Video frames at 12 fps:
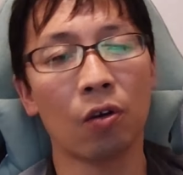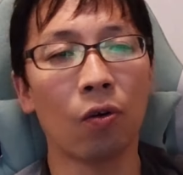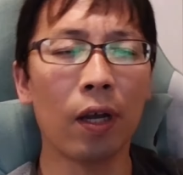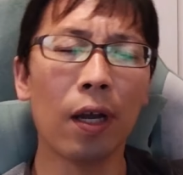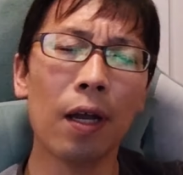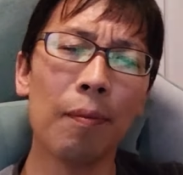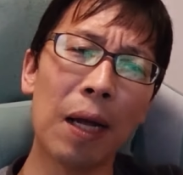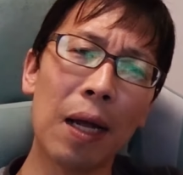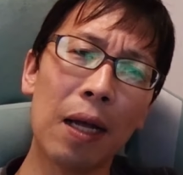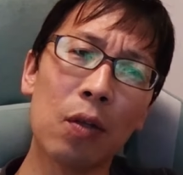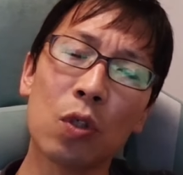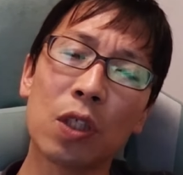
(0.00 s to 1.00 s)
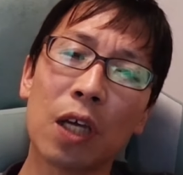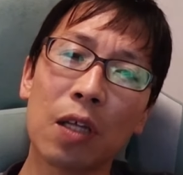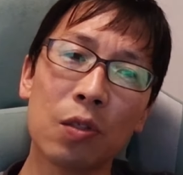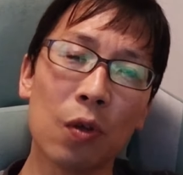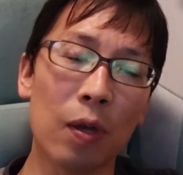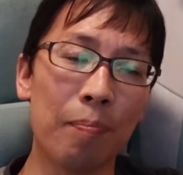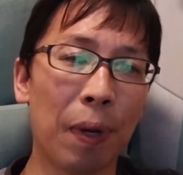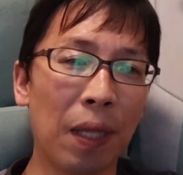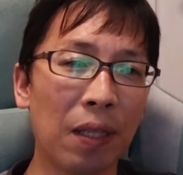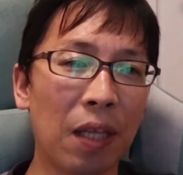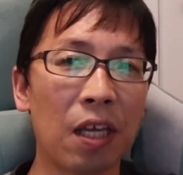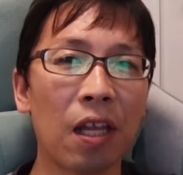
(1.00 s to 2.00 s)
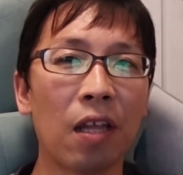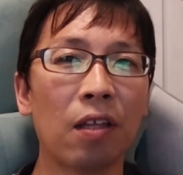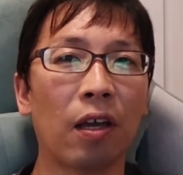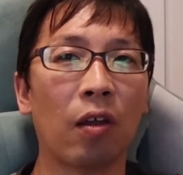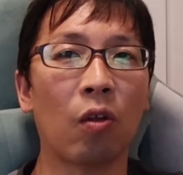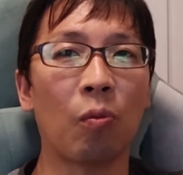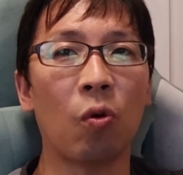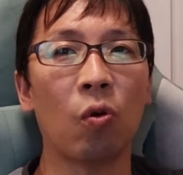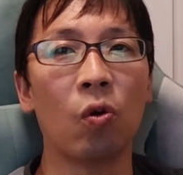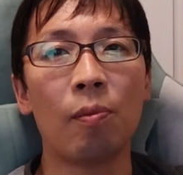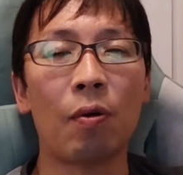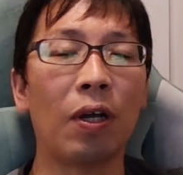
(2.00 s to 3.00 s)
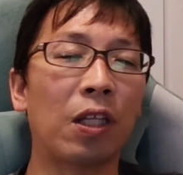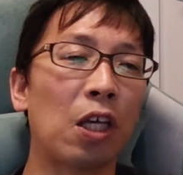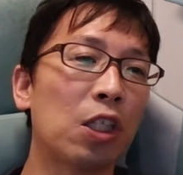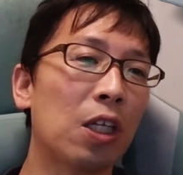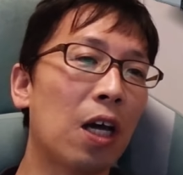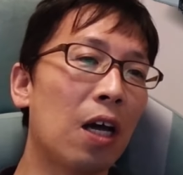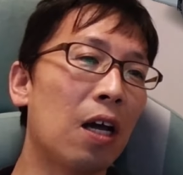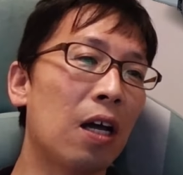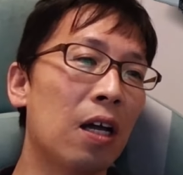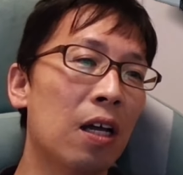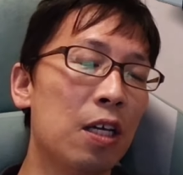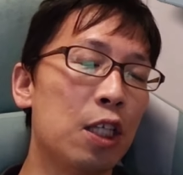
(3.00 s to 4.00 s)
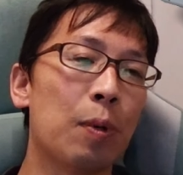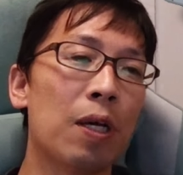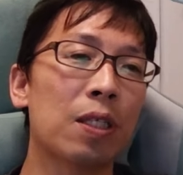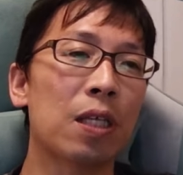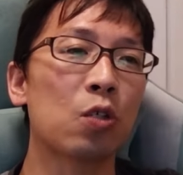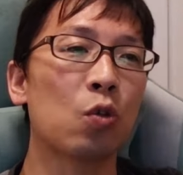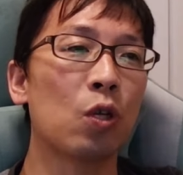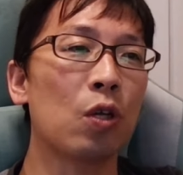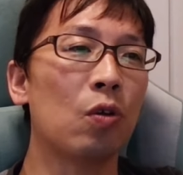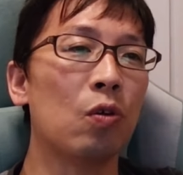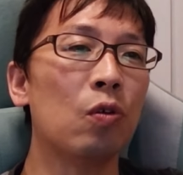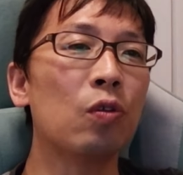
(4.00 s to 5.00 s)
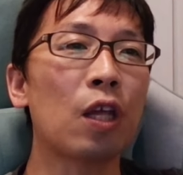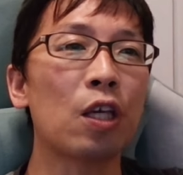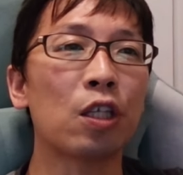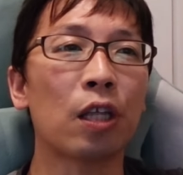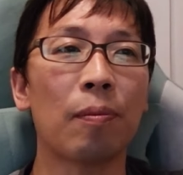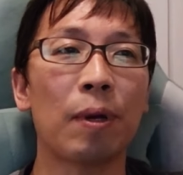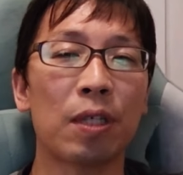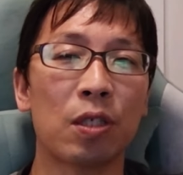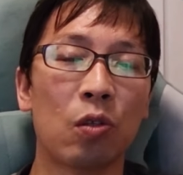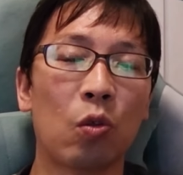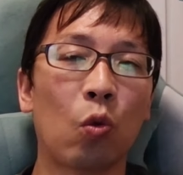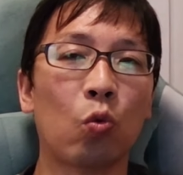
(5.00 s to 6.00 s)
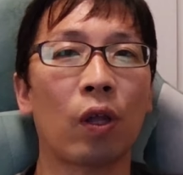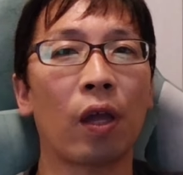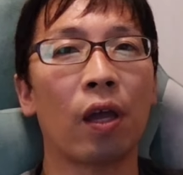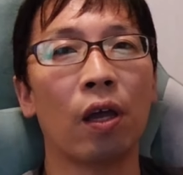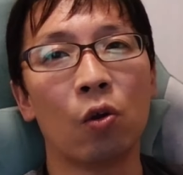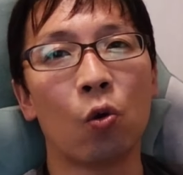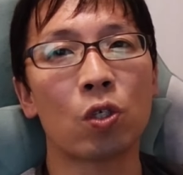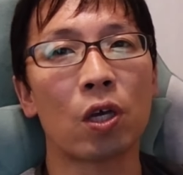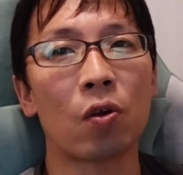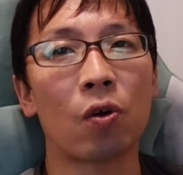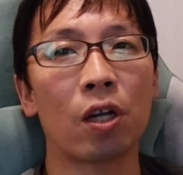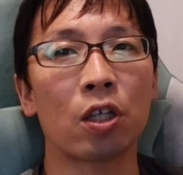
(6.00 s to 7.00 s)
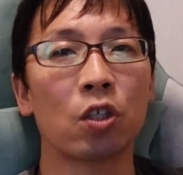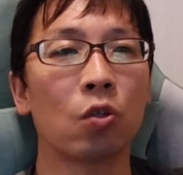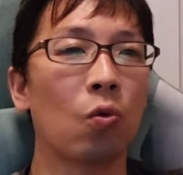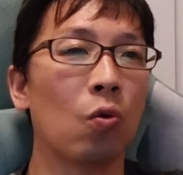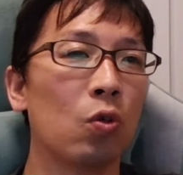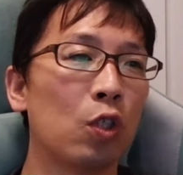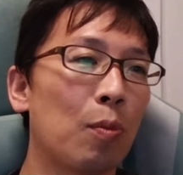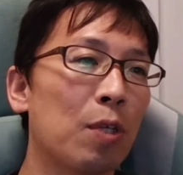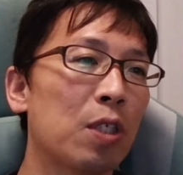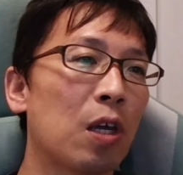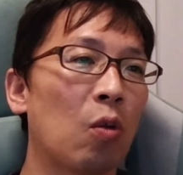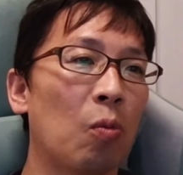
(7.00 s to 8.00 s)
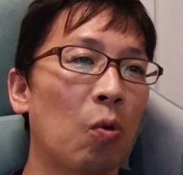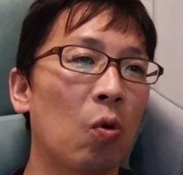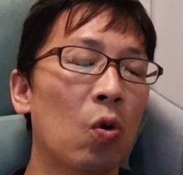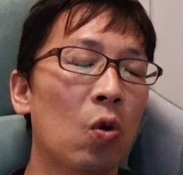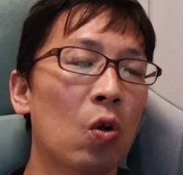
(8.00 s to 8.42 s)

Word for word: これがまあ、どっちかっていうと一般的なんだけども、まあ私が一番最初に運転したバスってことで、ローザの話をしてますけども、